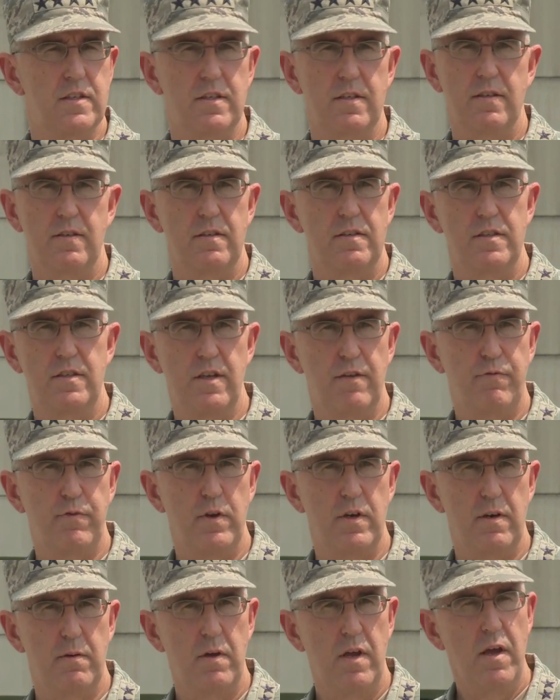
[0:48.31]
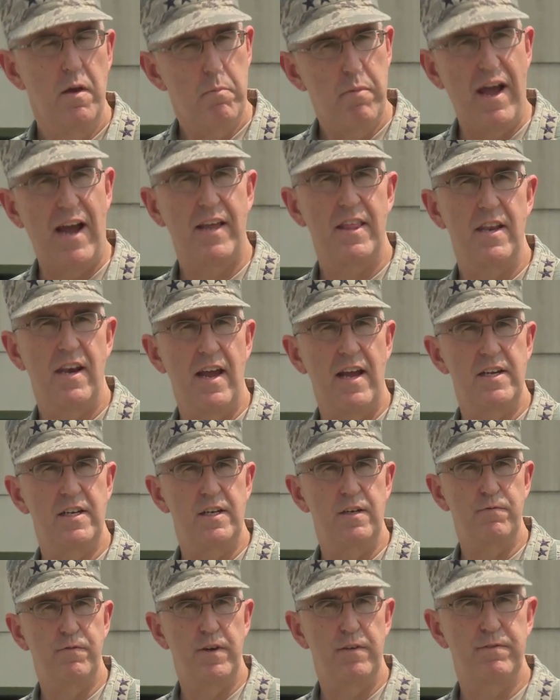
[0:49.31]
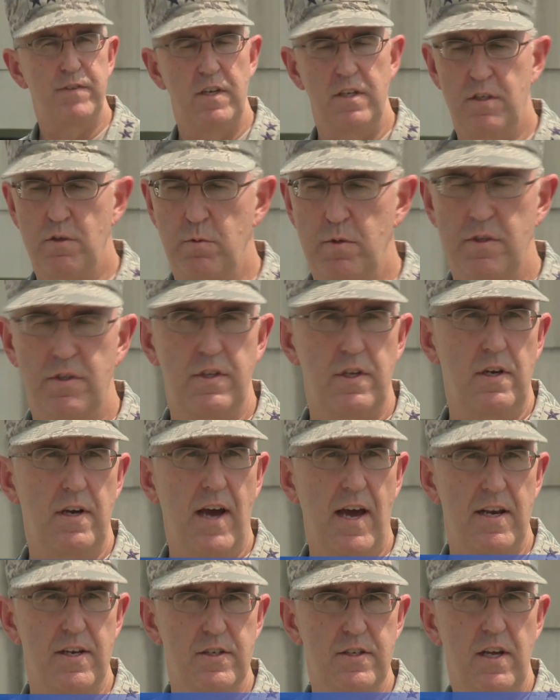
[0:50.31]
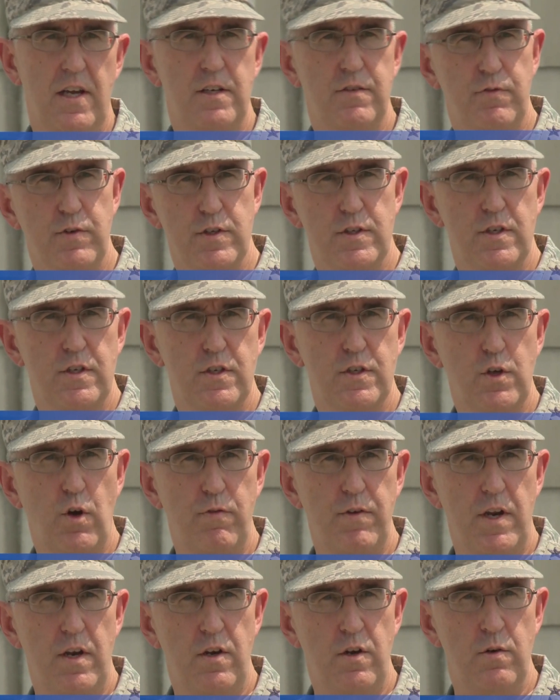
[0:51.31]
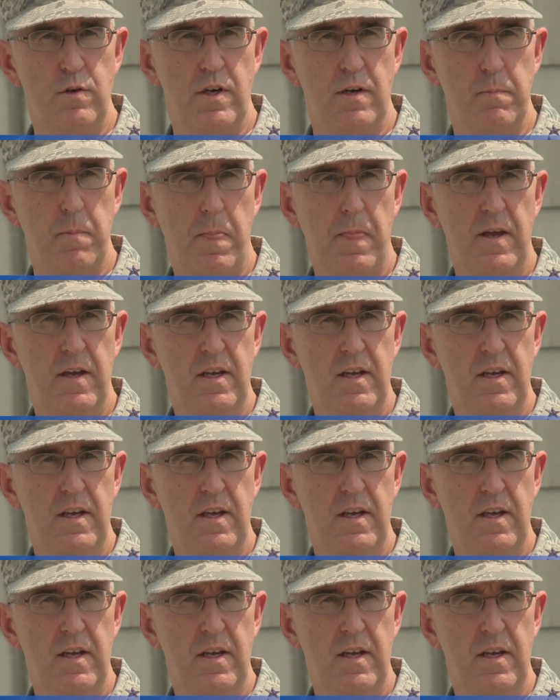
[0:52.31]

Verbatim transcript: 제공해 북한의 도발을 억제할 것이라며 미사일 방어 체계를 포함한